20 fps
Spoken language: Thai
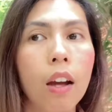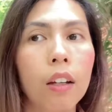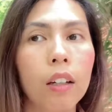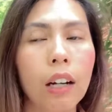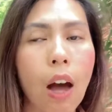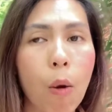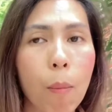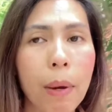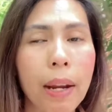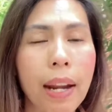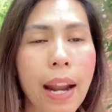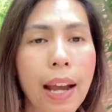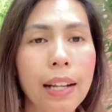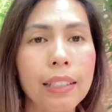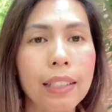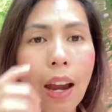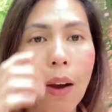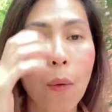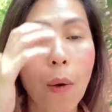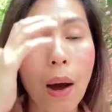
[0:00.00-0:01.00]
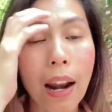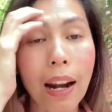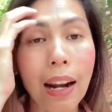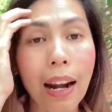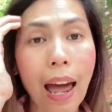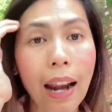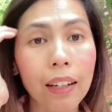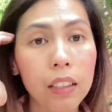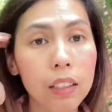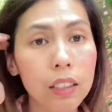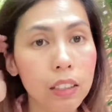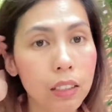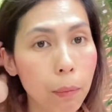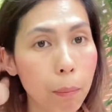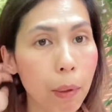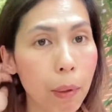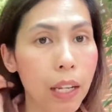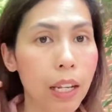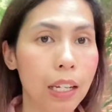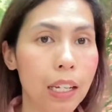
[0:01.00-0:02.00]
เราไม่แน่ใจว่ารัฐอื่นจะ
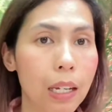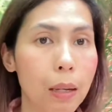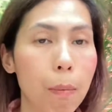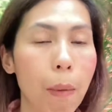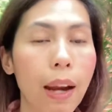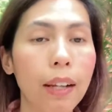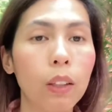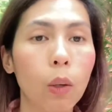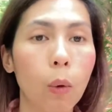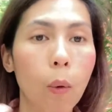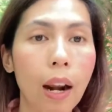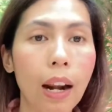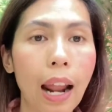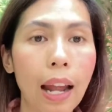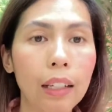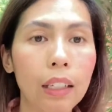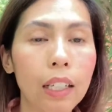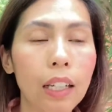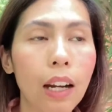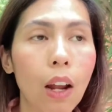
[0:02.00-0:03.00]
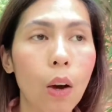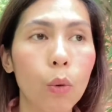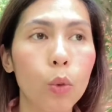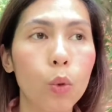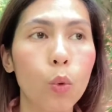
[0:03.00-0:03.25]
เป็นอย่างนี้ไหมแต่ว่ารัฐที่เรา